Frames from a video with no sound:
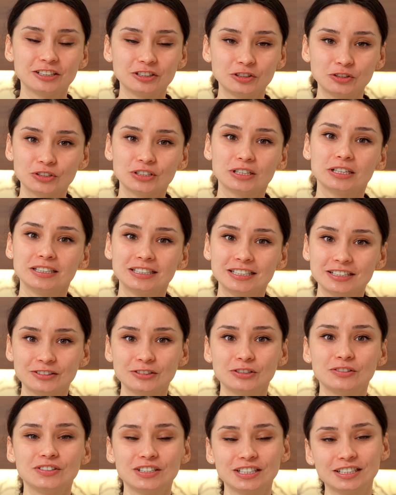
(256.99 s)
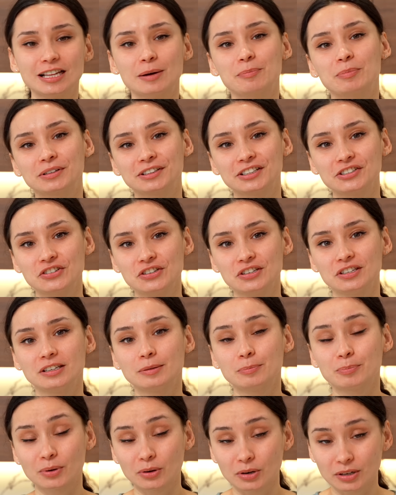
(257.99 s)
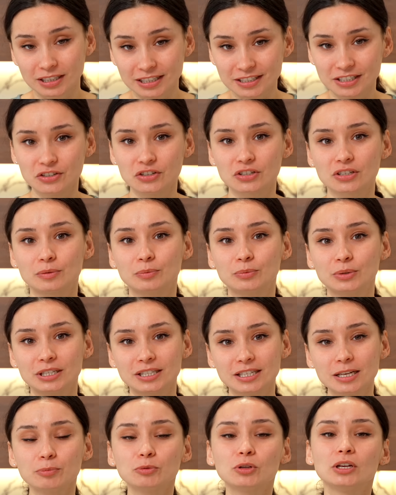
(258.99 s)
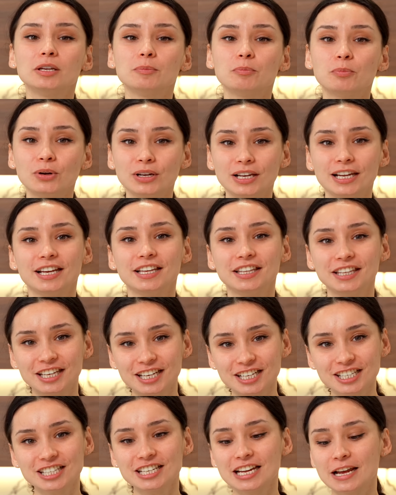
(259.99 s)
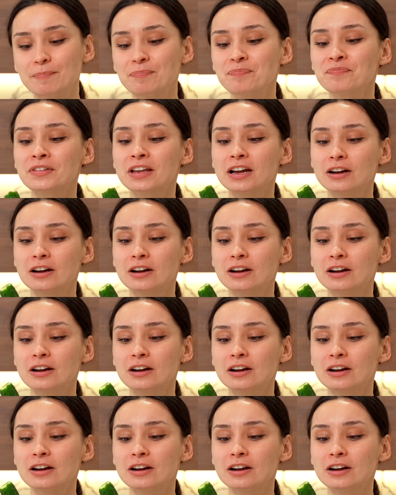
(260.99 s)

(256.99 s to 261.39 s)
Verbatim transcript: которые делают всегда по, по классическому рецепту, они более нежные,